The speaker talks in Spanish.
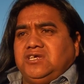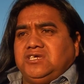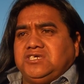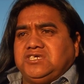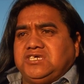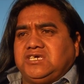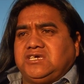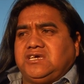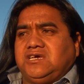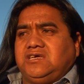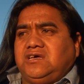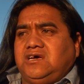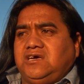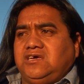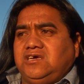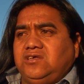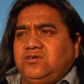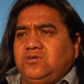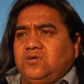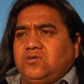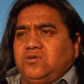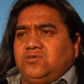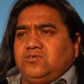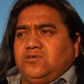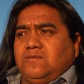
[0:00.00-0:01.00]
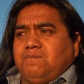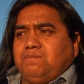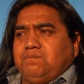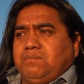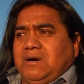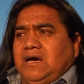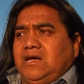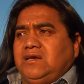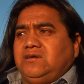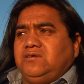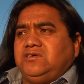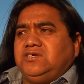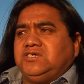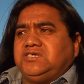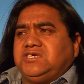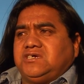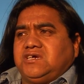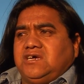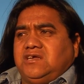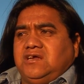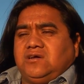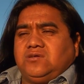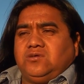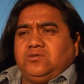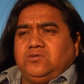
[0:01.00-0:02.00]
ni siquiera he ido con un palo, ni
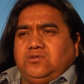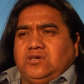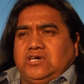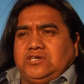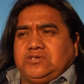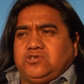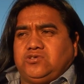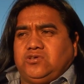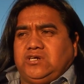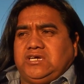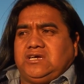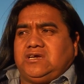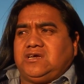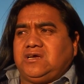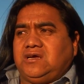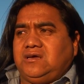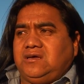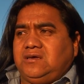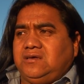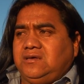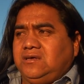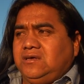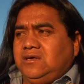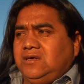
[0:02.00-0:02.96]
siquiera con una chueca,